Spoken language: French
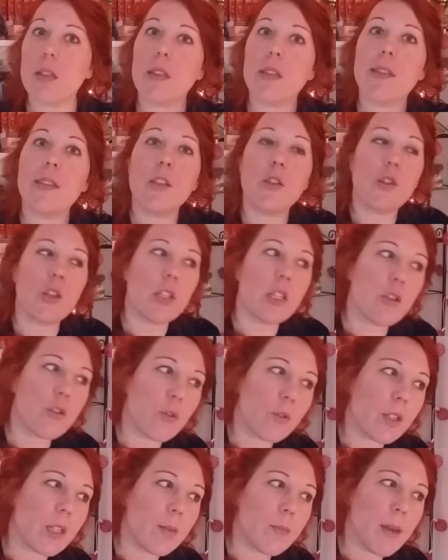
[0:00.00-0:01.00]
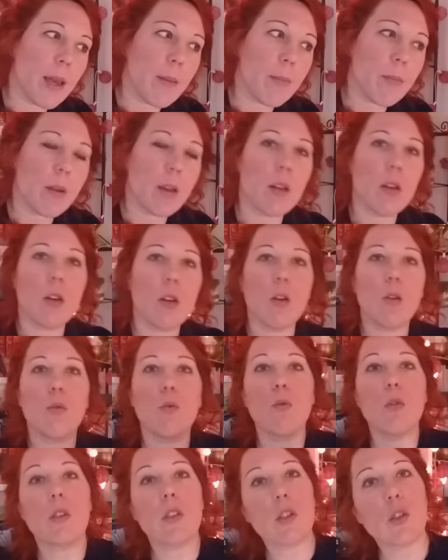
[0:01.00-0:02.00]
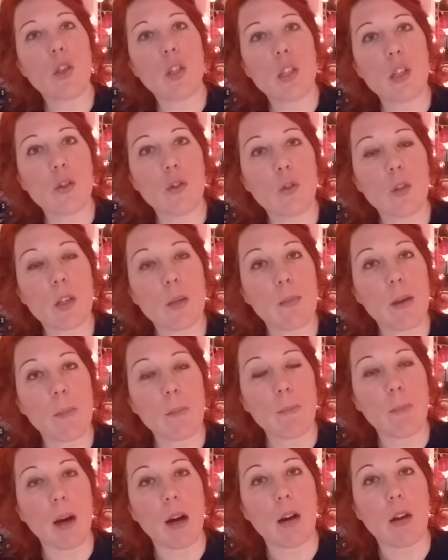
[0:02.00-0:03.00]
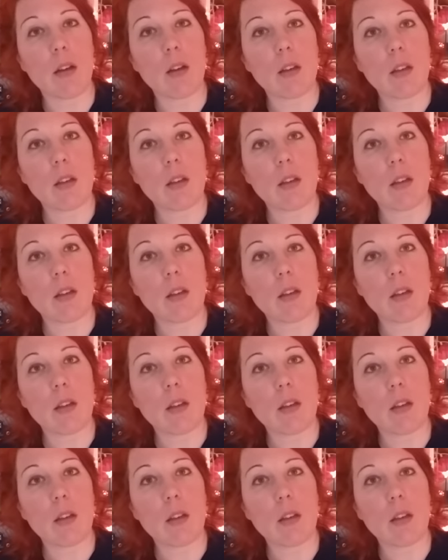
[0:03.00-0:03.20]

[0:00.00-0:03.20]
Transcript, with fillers: si j'ai des gens qui m'aiment ou si j'ai des gens qui m'aiment pas.